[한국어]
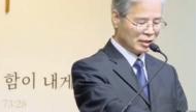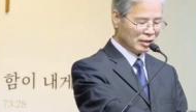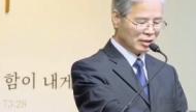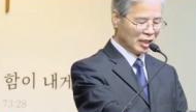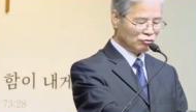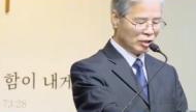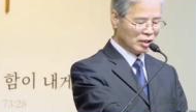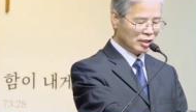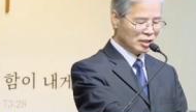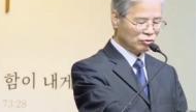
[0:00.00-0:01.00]
그런데 우리
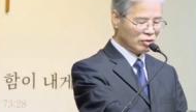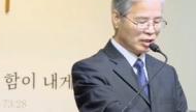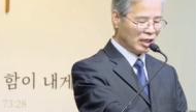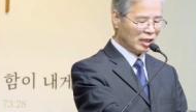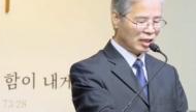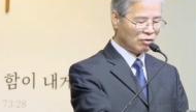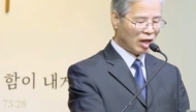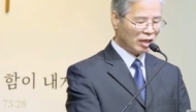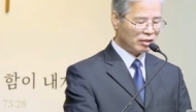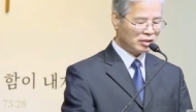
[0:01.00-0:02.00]
그리스도인들에게
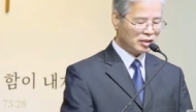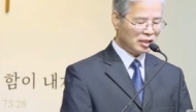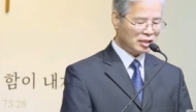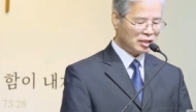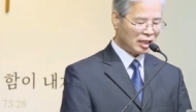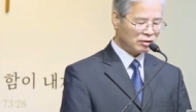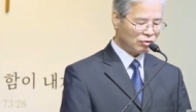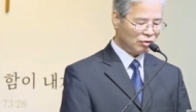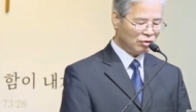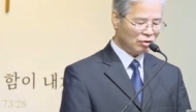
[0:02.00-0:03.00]
과거를 잊지
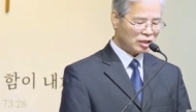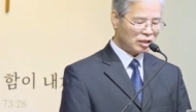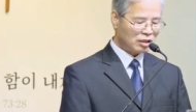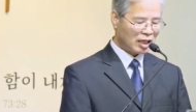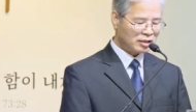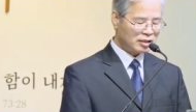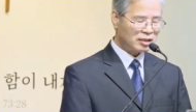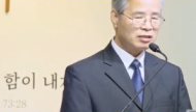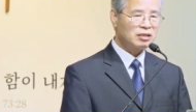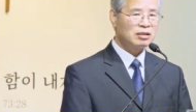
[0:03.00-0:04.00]
않고 기억하는
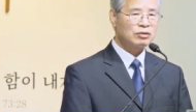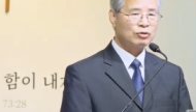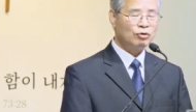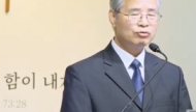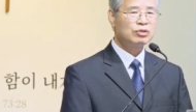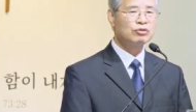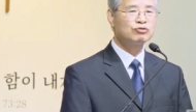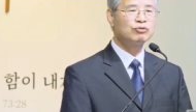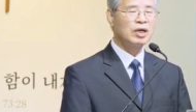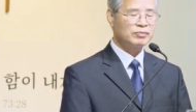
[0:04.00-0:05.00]
일은 더욱더
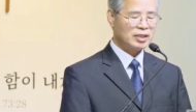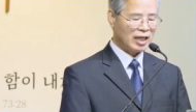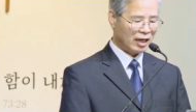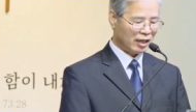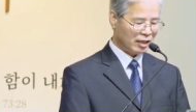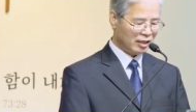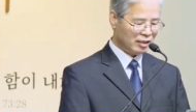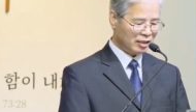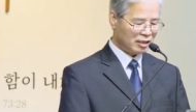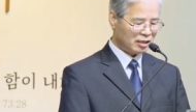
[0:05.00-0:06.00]
중요합니다.
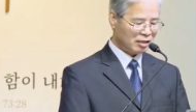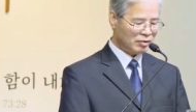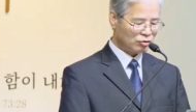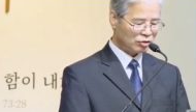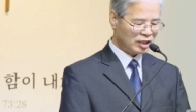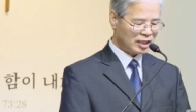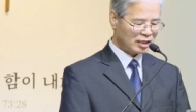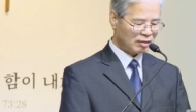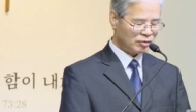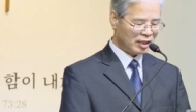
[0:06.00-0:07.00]
에베소서
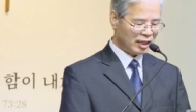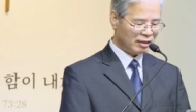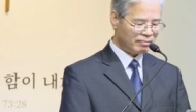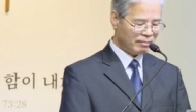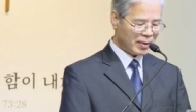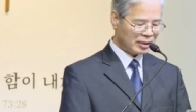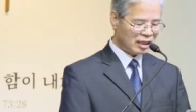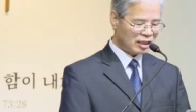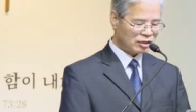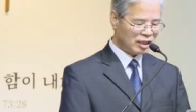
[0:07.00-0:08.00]
2장
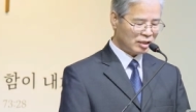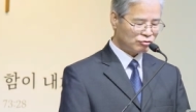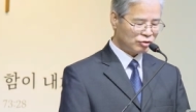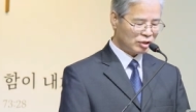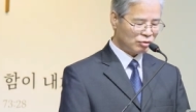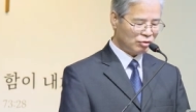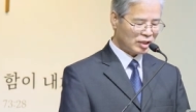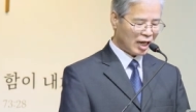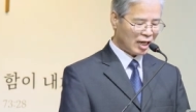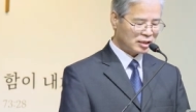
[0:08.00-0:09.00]
3절에 전에는 우리도
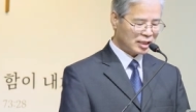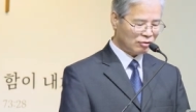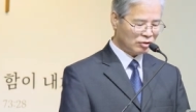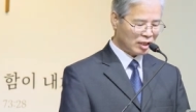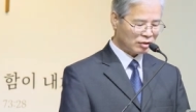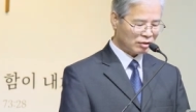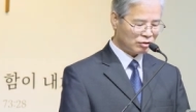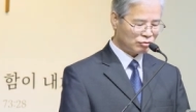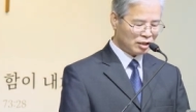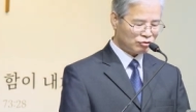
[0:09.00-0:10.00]
다 그
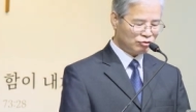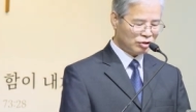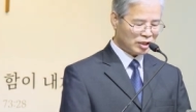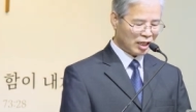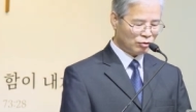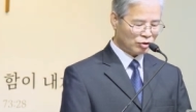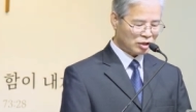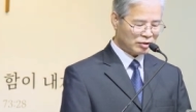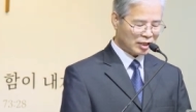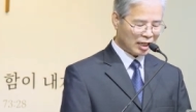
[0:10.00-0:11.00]
가운데서 육체의
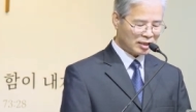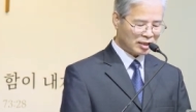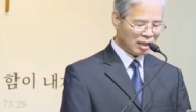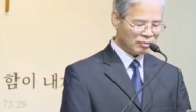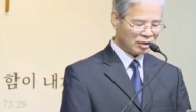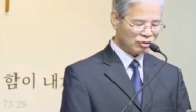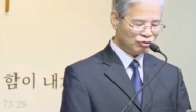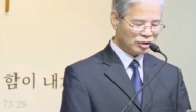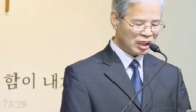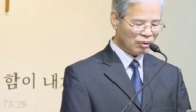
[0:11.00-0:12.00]
욕심을 따라 지내며
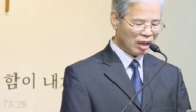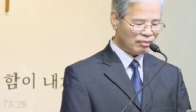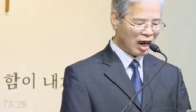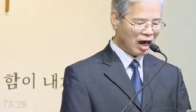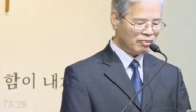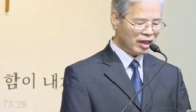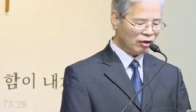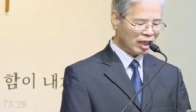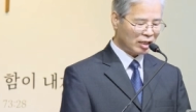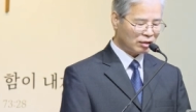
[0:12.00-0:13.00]
육체와 마음에
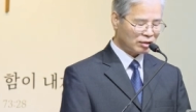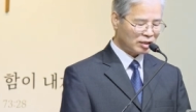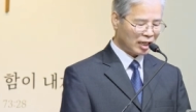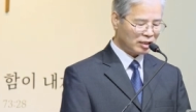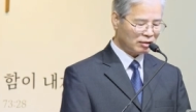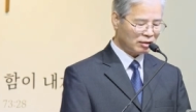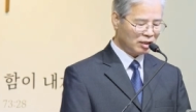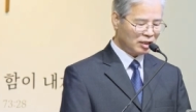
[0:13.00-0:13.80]
원하는 것을 하여